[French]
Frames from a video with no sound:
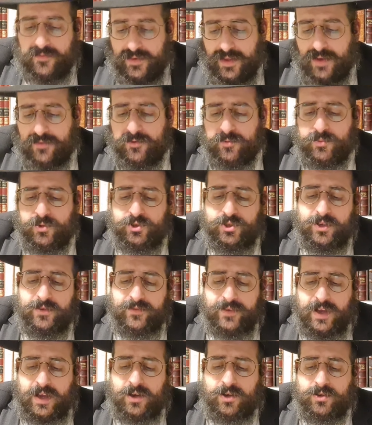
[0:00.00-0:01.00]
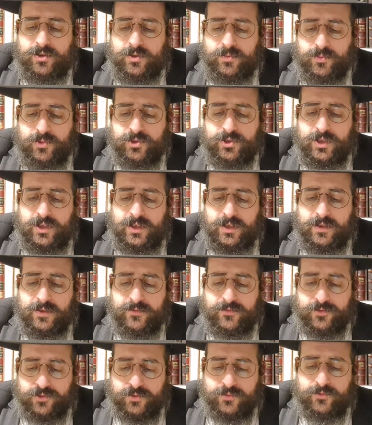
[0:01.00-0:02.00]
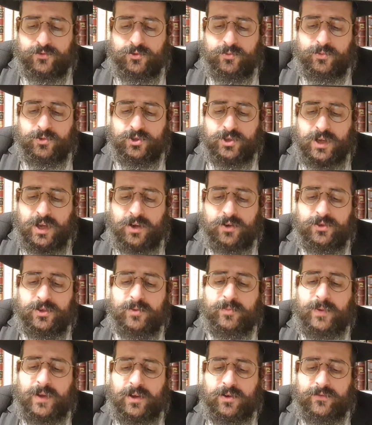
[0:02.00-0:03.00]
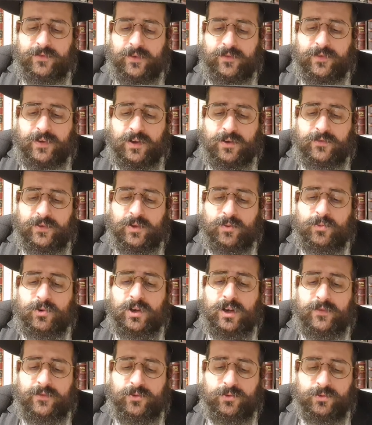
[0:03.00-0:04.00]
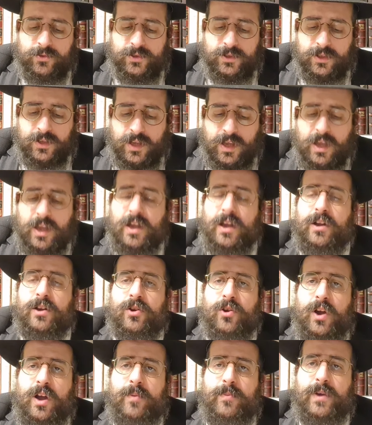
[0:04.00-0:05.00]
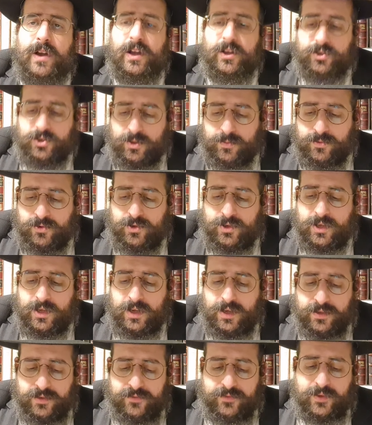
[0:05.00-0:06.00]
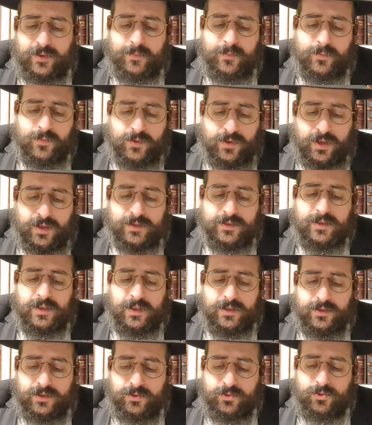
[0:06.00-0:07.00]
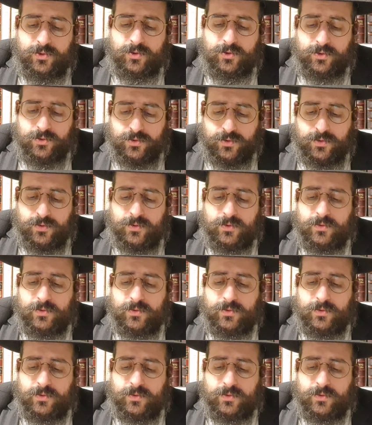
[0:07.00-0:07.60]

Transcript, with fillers: Moshe Aaron et Moshe sont venus, Moshe Aaron et le père vers Pharaon, et Yamor lui ont dit Kohamar Hashem Elokea, Ivrim, ainsi a dit Dieu, le